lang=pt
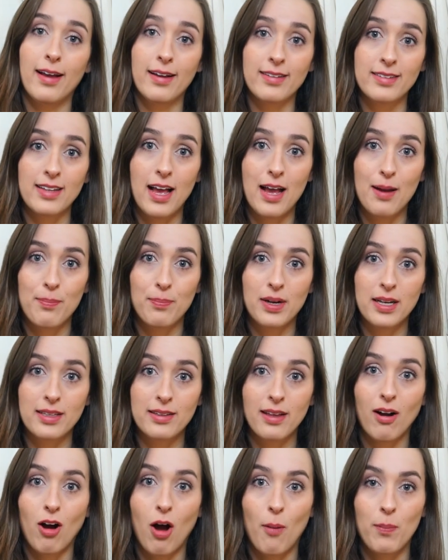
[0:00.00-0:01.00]
é na época
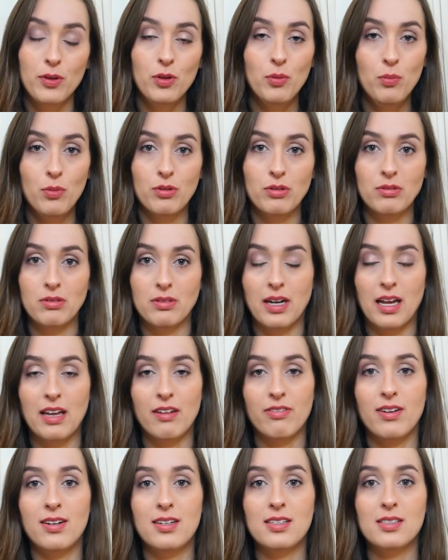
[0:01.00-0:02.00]
da Copa do Mundo, né?
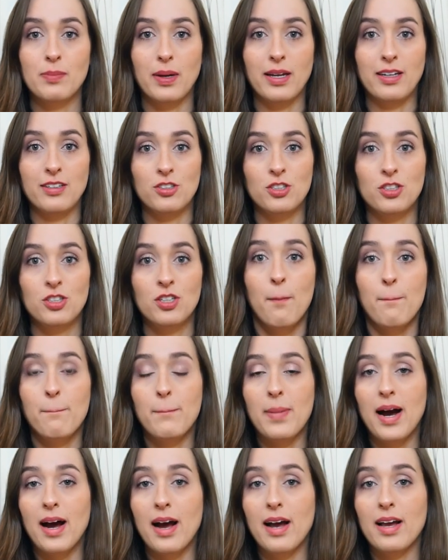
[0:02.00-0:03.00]
Infelizmente.
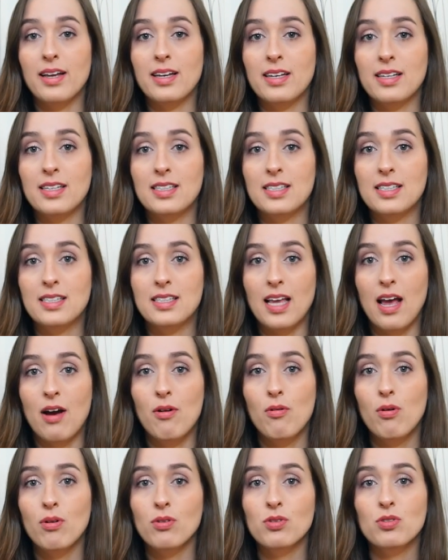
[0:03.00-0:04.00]
Mas é
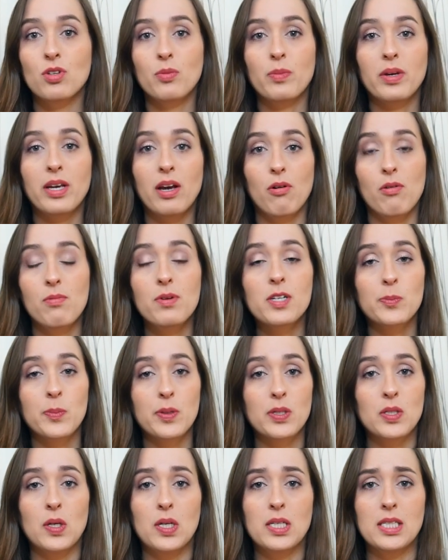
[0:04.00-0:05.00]
um costume que algumas
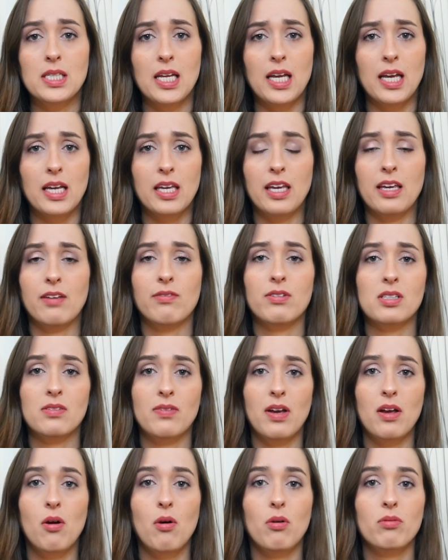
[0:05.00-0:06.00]
pessoas têm aqui, você
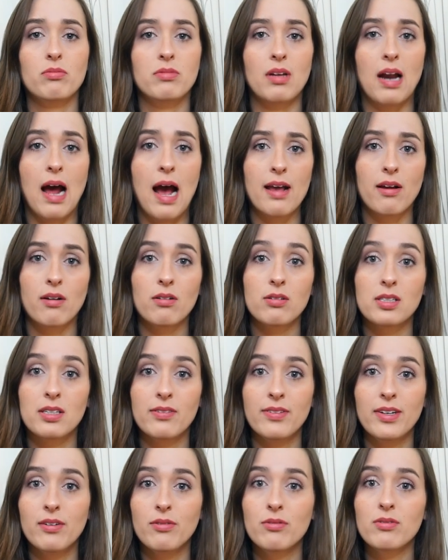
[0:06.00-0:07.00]
vai encontrar,
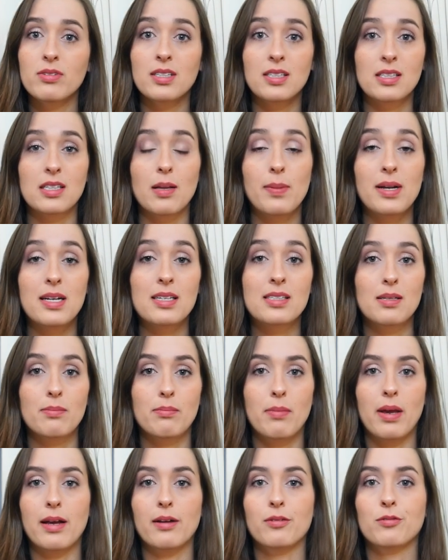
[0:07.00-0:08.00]
inclusive em alguns
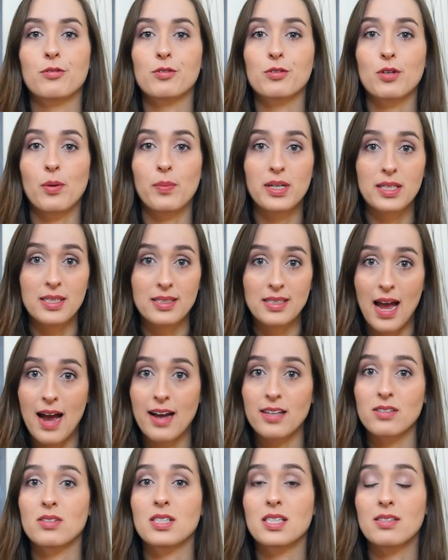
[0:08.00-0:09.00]
estabelecimentos
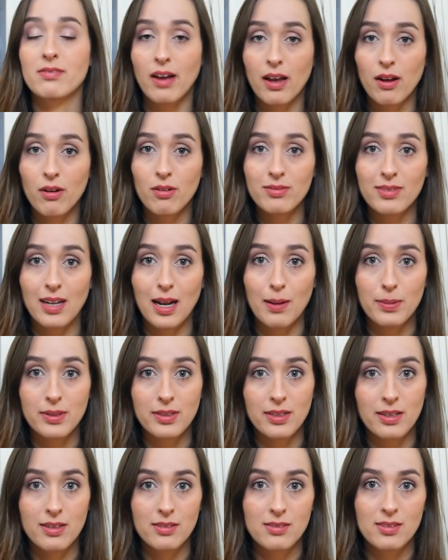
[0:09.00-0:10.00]
comerciais, você vai encontrar a
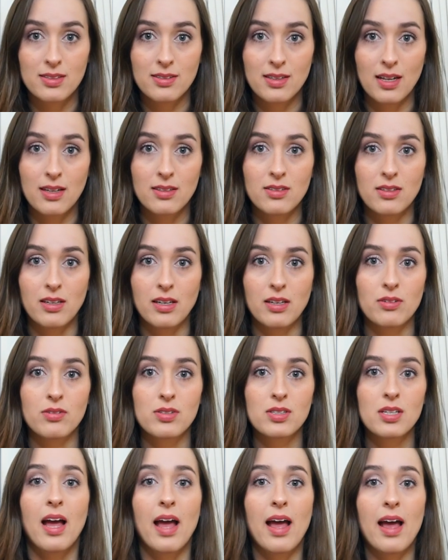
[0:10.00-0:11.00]
bandeira dos Estados
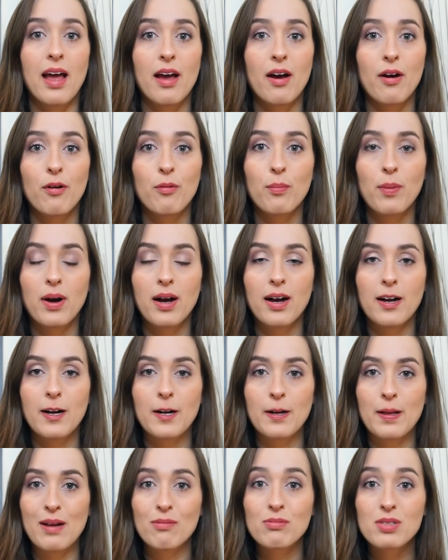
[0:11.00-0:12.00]
Unidos. É,
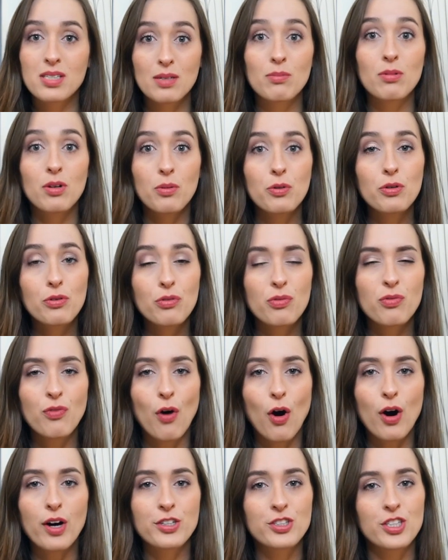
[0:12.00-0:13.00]
uma, é um símbolo muito
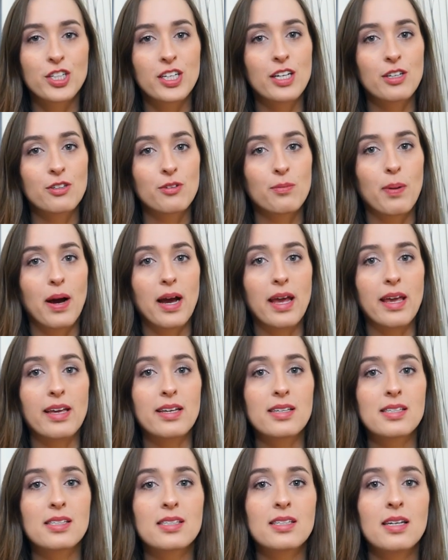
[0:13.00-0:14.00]
forte aqui no
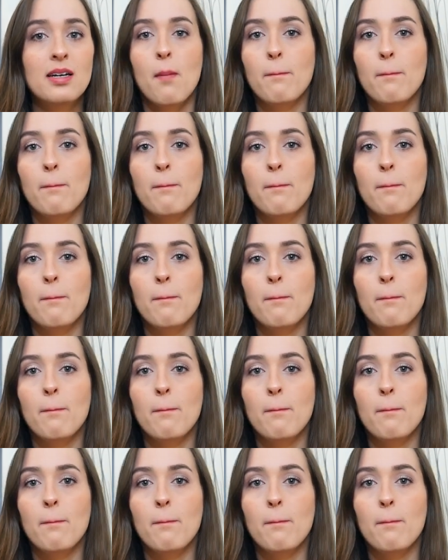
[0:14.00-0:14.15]
país,